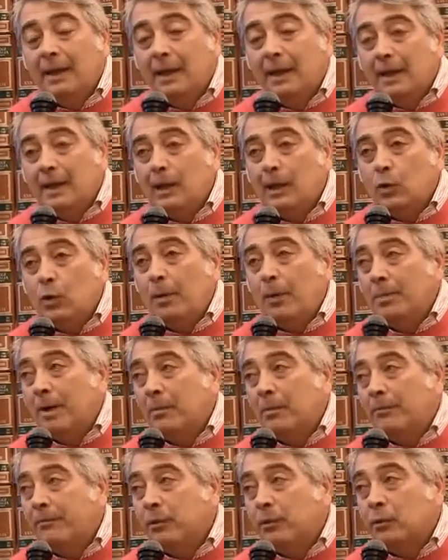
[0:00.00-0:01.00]
e che noi
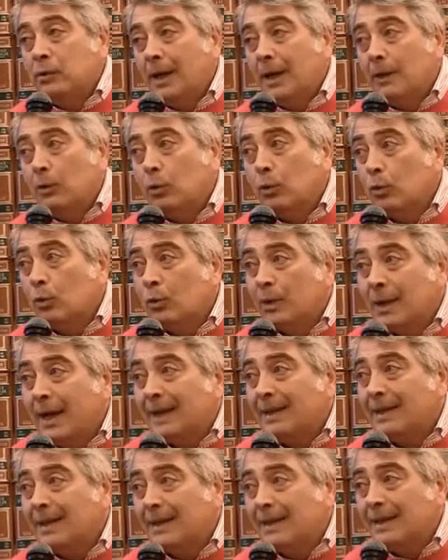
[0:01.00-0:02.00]
abbiamo affrontato con
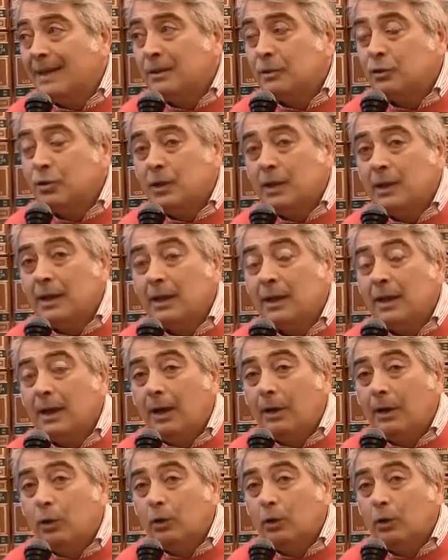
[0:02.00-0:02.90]
grande energia